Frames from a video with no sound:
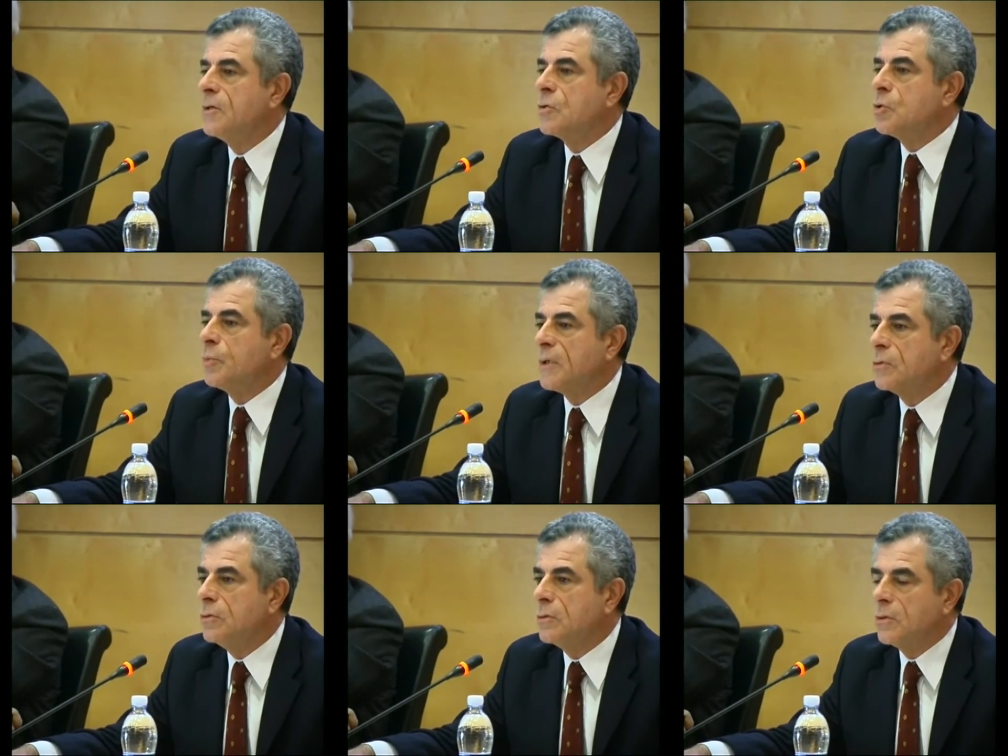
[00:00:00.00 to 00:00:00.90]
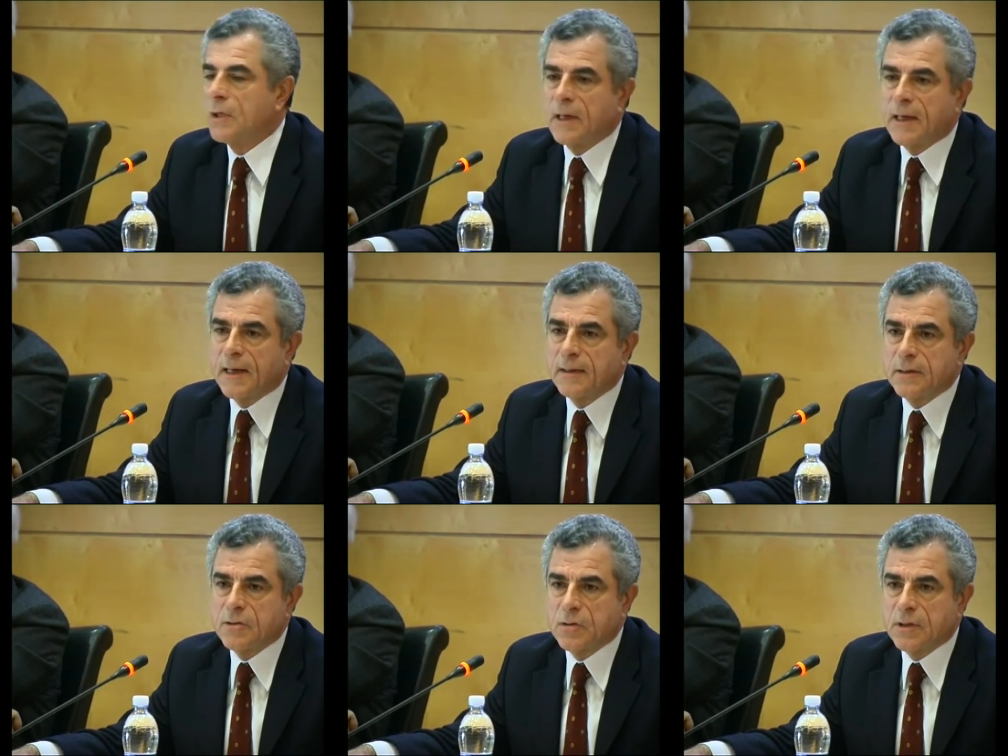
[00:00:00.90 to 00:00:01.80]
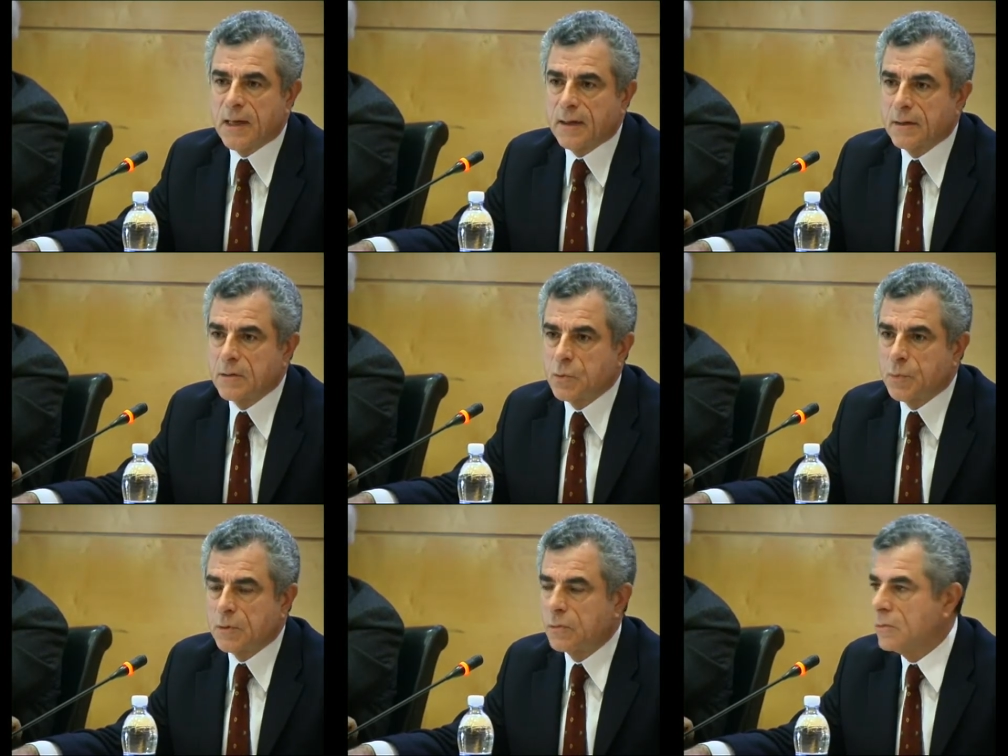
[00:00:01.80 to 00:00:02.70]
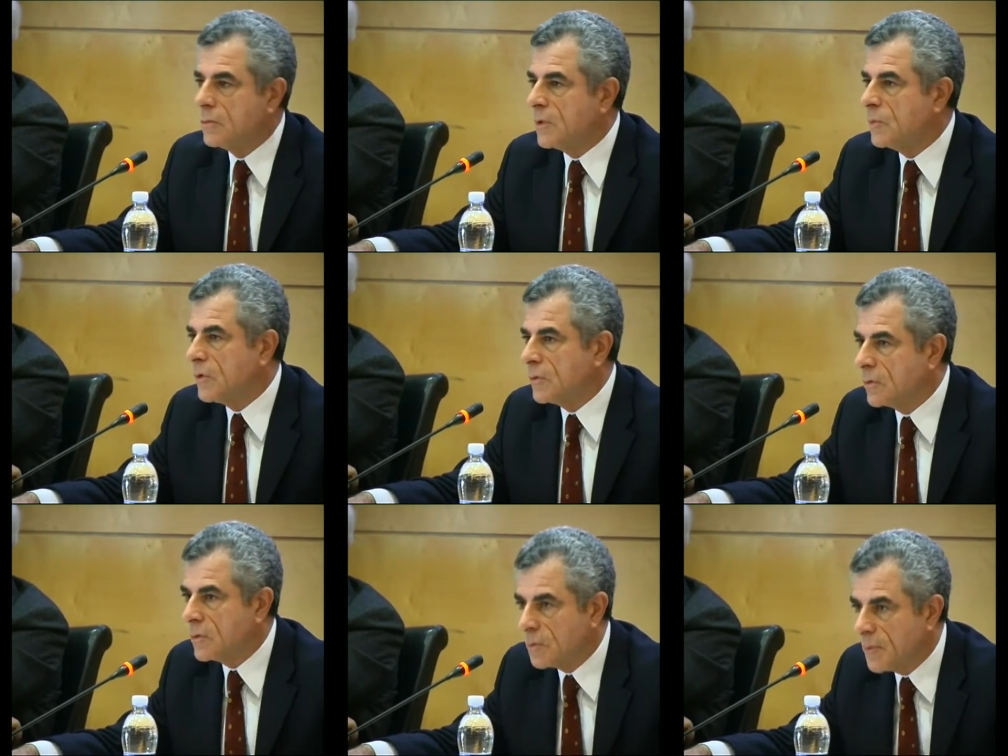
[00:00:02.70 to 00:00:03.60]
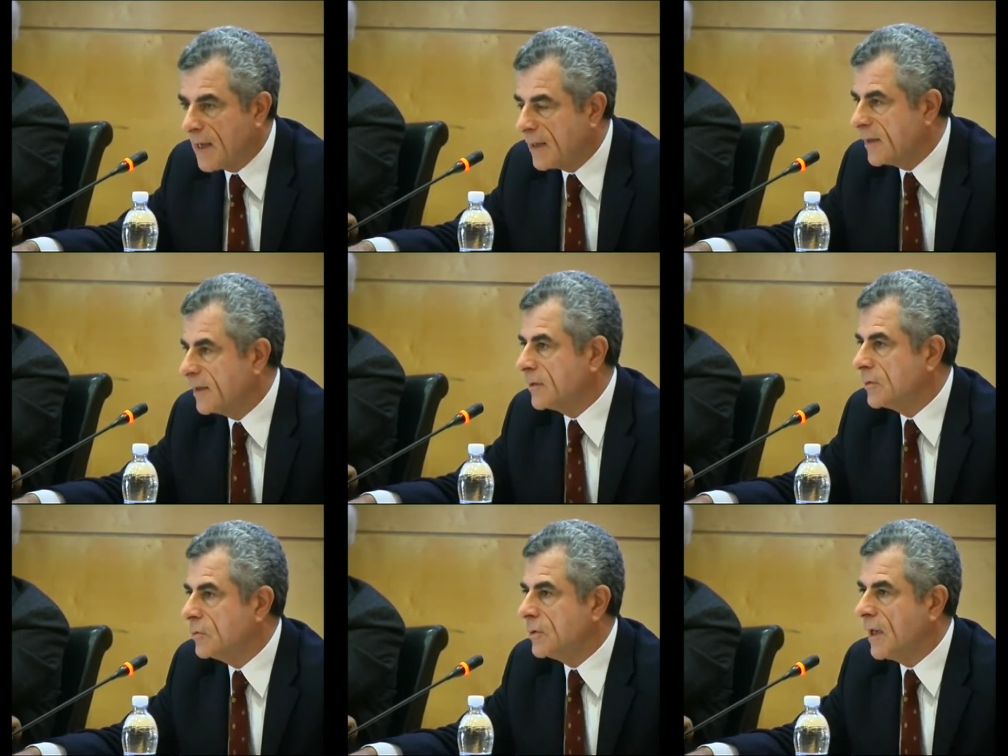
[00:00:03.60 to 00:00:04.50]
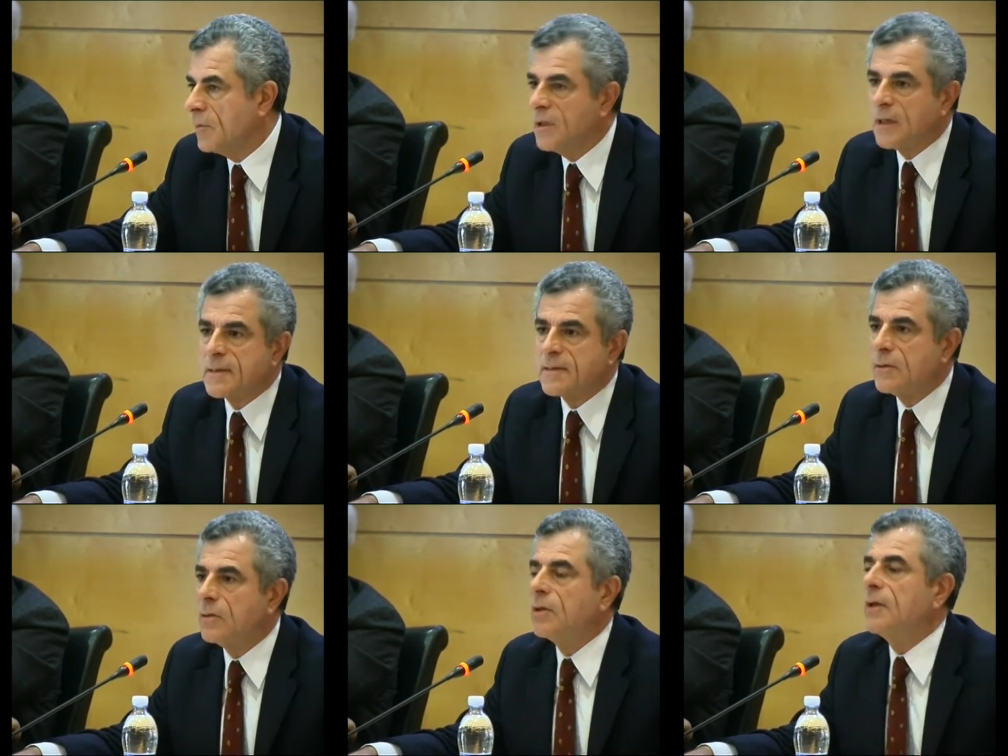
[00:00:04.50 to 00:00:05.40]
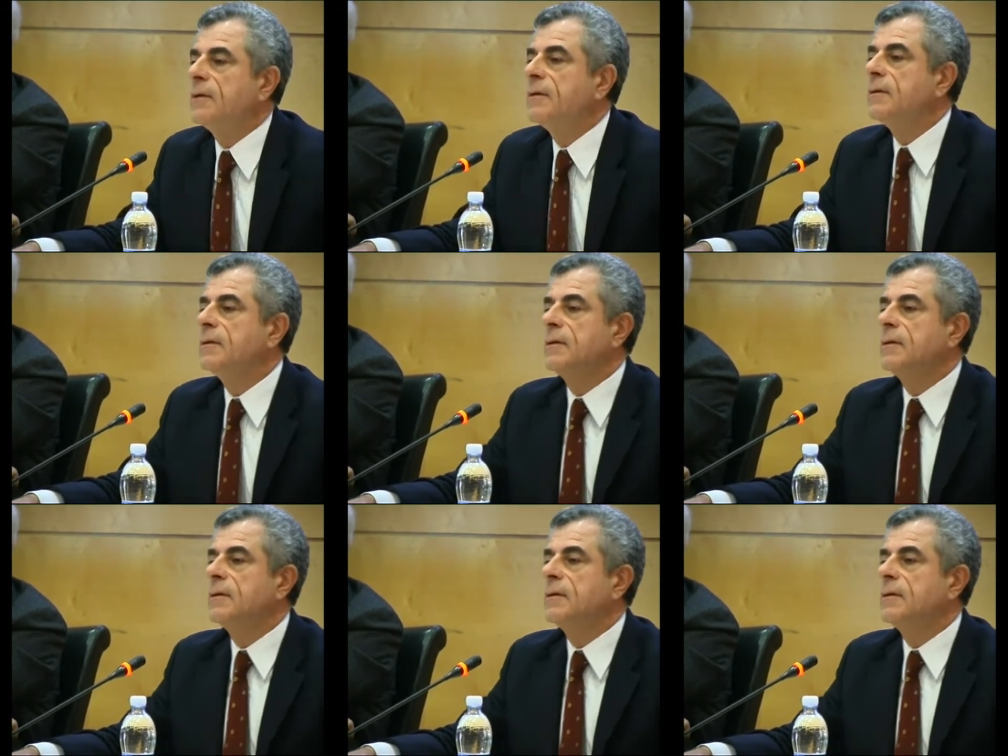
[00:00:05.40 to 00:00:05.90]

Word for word: soprattutto nelle grandi città e soprattutto nel mondo globale in cui la migrazione